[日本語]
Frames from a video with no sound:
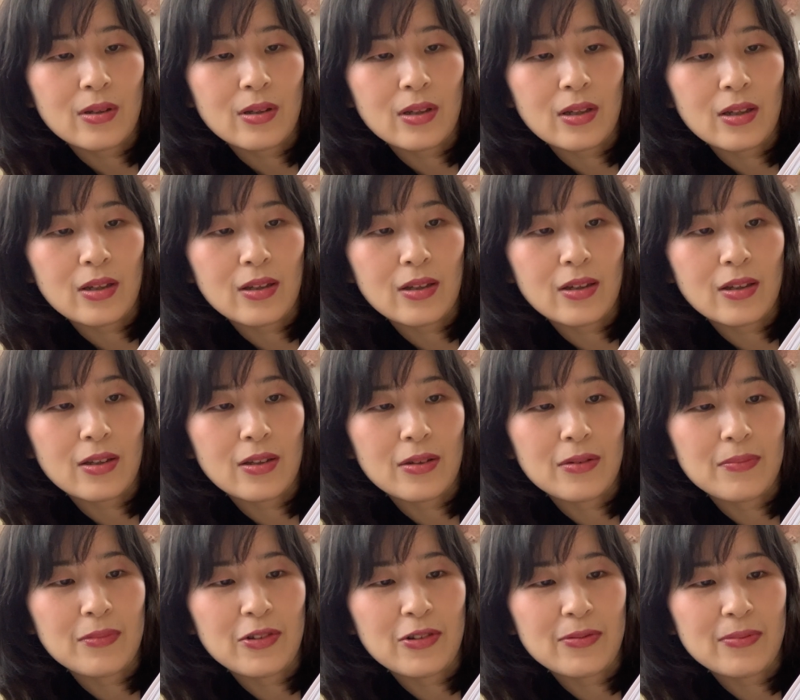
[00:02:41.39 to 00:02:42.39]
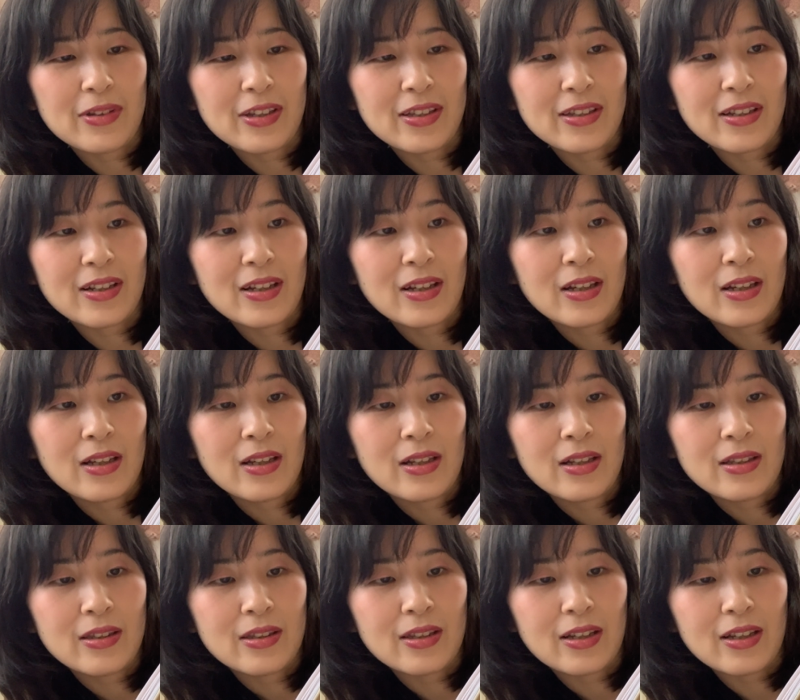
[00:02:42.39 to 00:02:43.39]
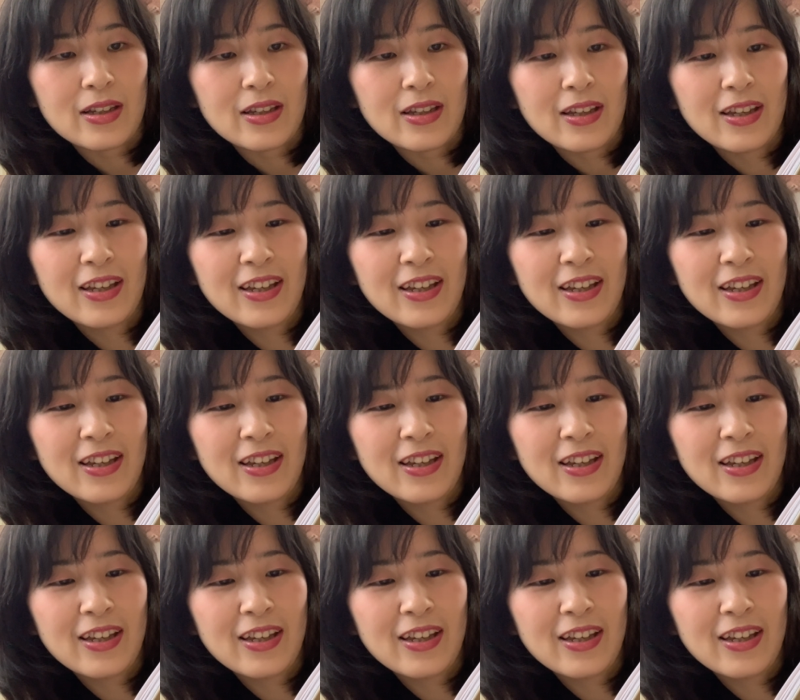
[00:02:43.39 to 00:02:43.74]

えー、読めない